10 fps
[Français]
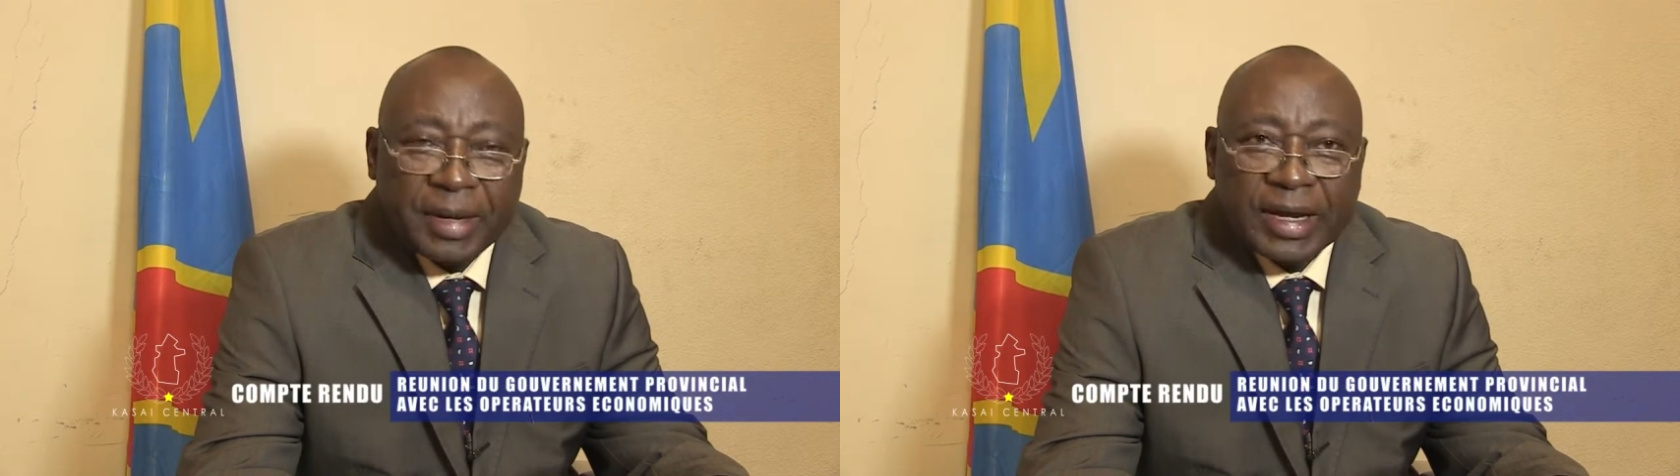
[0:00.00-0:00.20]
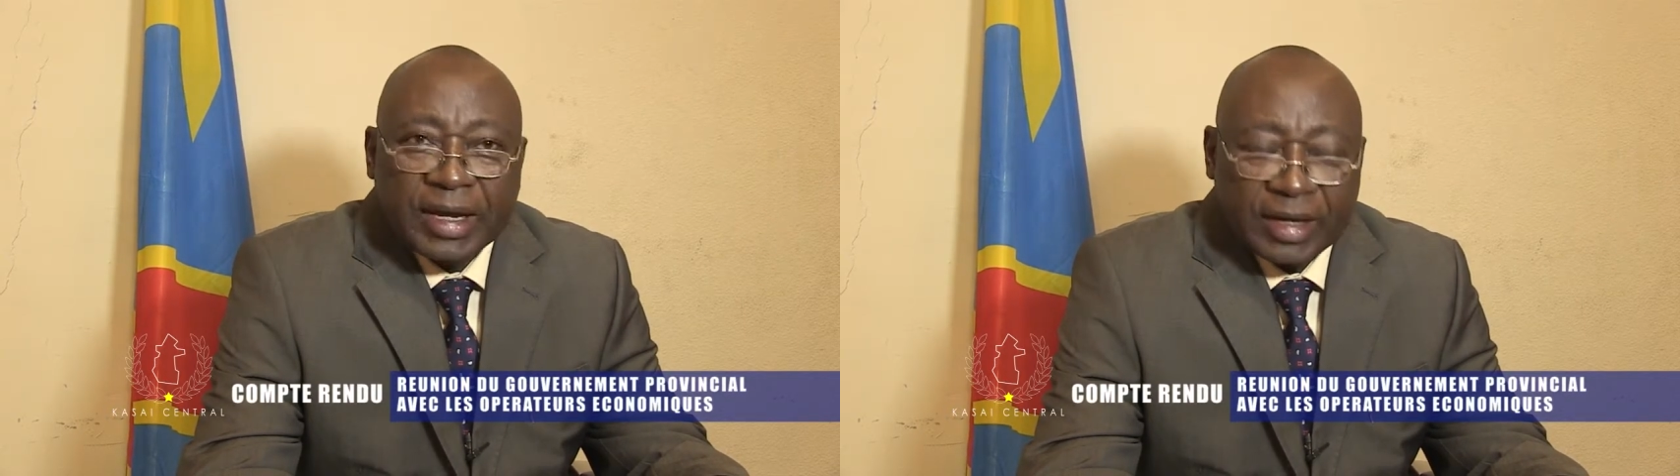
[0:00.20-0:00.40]

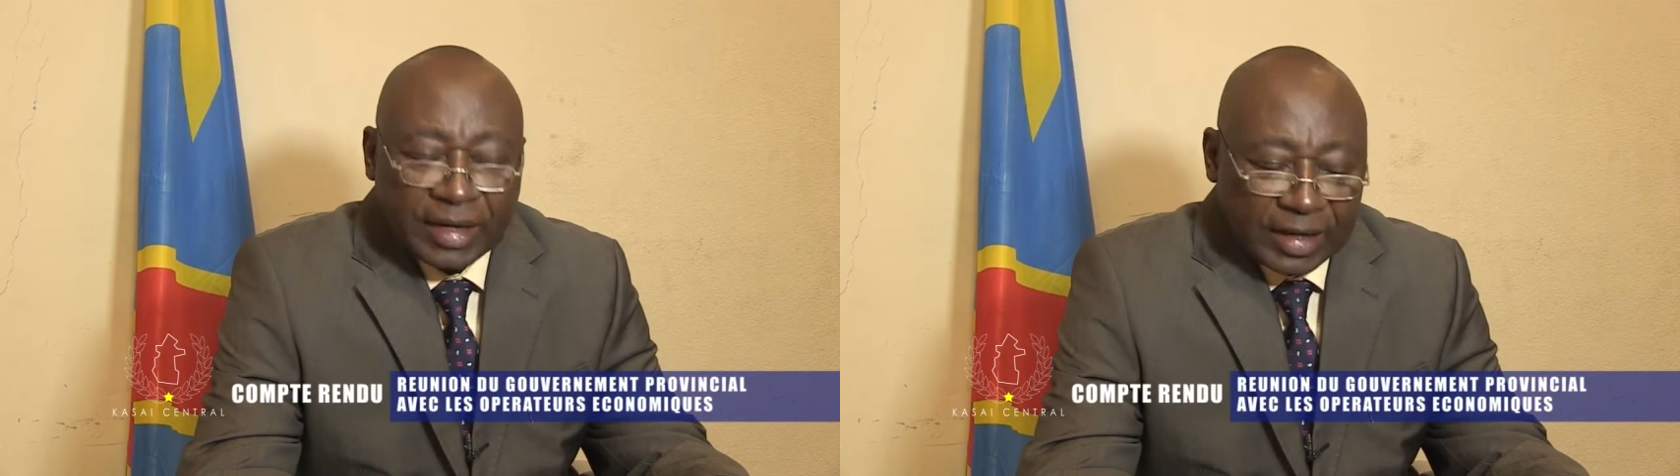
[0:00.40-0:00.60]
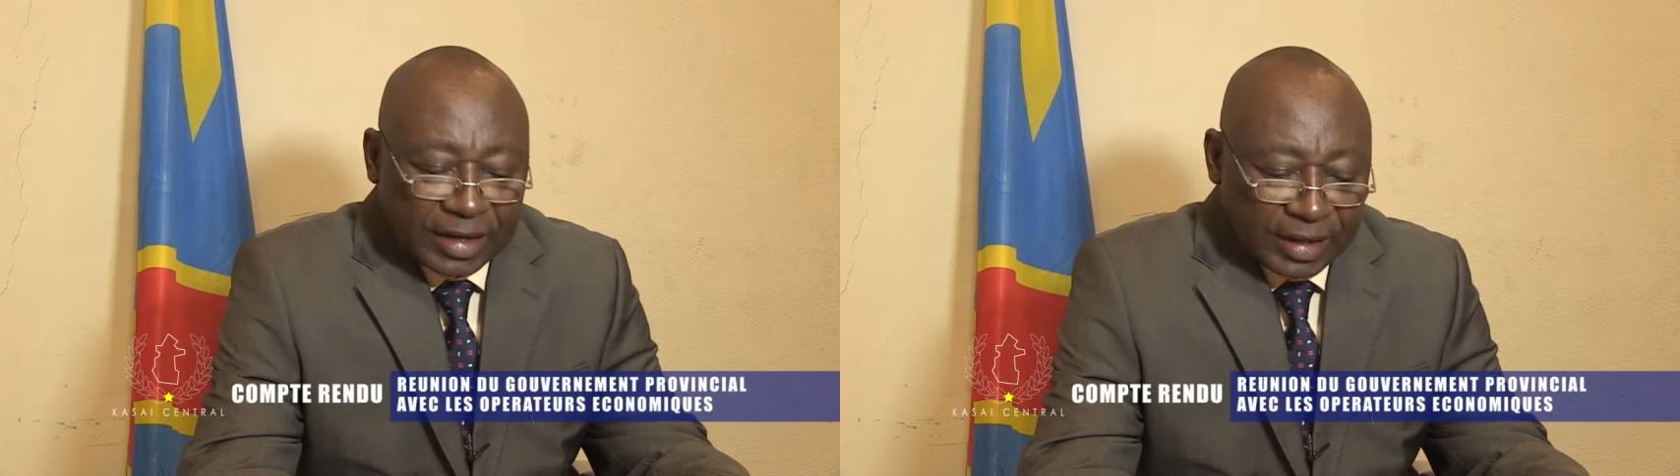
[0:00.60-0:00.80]
par
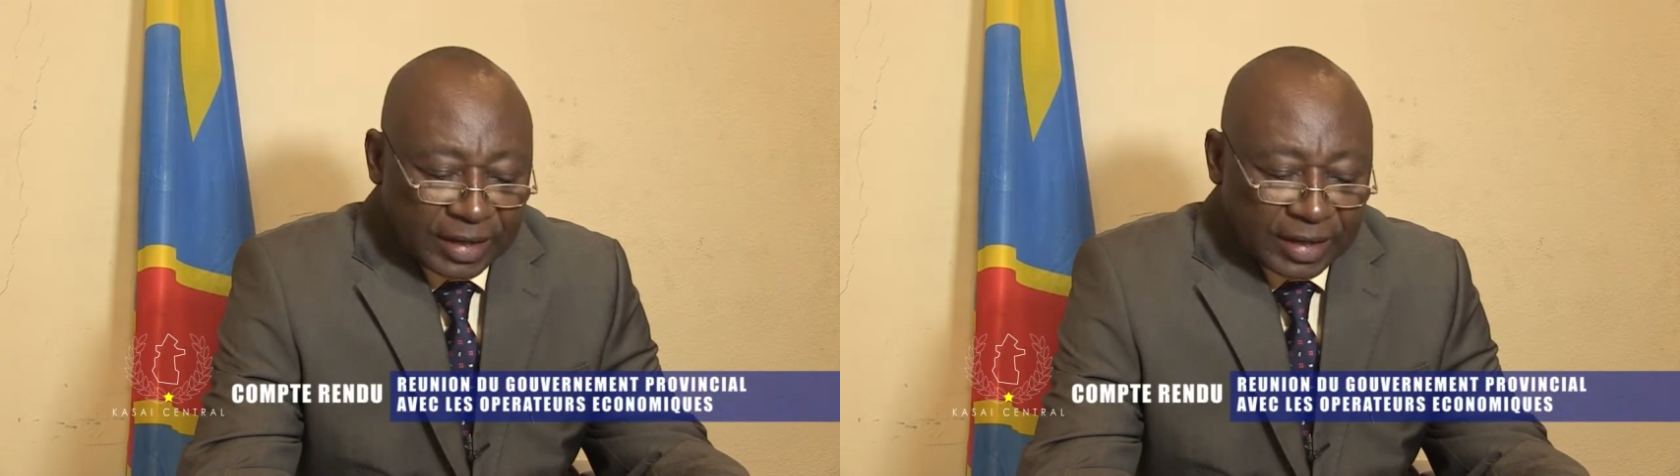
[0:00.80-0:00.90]
la